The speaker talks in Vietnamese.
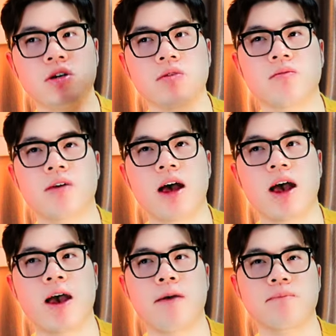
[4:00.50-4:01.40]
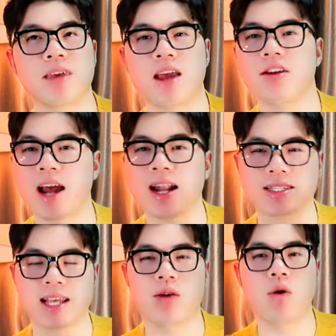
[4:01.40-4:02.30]
nước và da nó khá là
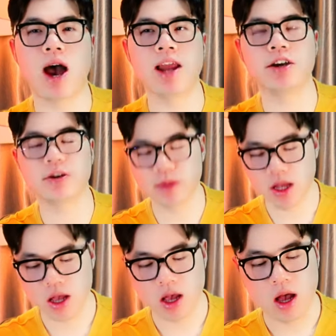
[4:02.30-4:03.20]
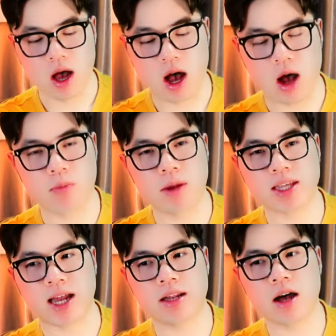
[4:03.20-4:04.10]
sảng khoái nữa. Bên
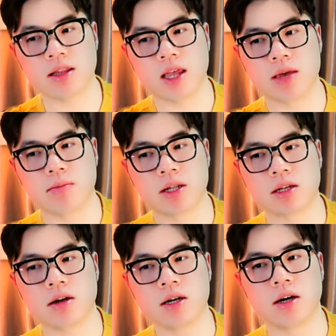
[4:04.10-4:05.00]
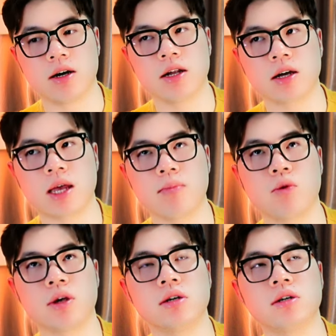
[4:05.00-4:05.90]
cạnh đó thì mình có ngửi được cái
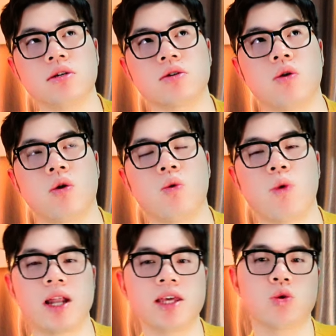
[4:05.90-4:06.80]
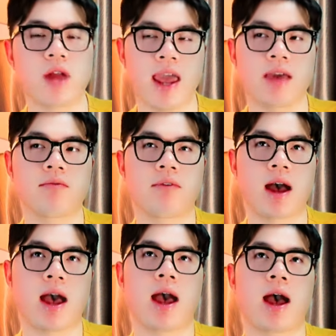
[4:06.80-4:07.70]
mùi hương của quả lý chu đen
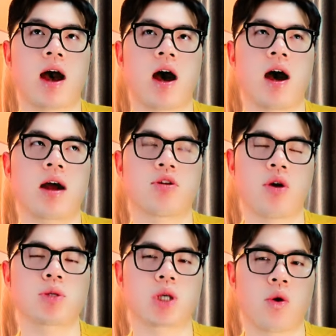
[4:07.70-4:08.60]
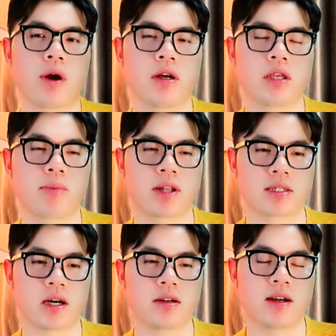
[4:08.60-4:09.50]
và rêu sồi nữa, nhưng mà thật
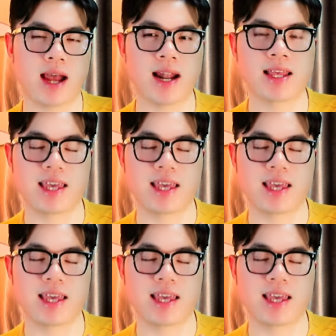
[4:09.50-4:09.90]
sự nó khá là